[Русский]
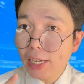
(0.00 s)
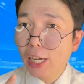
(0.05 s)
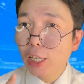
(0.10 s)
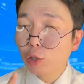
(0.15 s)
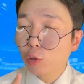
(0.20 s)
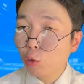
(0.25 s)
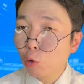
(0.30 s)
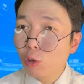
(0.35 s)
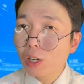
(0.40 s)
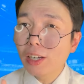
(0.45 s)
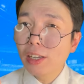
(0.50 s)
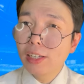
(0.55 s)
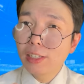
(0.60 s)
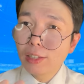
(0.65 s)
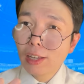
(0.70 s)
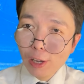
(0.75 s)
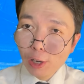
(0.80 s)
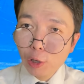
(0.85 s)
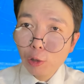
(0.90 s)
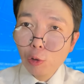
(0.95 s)
которые
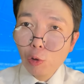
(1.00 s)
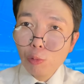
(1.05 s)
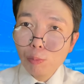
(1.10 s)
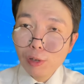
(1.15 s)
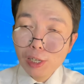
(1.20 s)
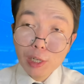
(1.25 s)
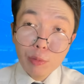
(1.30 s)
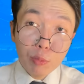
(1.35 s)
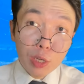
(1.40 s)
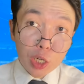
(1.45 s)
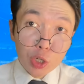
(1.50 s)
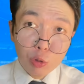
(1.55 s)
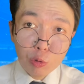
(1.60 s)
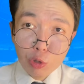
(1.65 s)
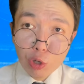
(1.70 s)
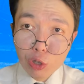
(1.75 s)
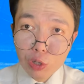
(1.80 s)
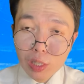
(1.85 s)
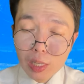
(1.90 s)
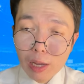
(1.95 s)
хлопали между
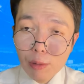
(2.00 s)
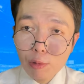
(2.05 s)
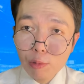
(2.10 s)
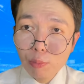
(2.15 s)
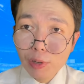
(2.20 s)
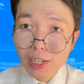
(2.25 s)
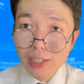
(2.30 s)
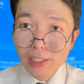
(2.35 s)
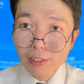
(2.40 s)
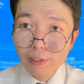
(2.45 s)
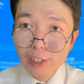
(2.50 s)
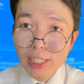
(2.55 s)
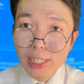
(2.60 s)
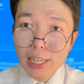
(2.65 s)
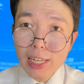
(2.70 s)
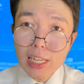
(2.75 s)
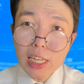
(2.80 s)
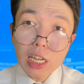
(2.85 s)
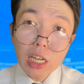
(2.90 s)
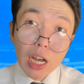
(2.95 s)
частями
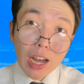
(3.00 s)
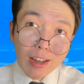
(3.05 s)
произведений,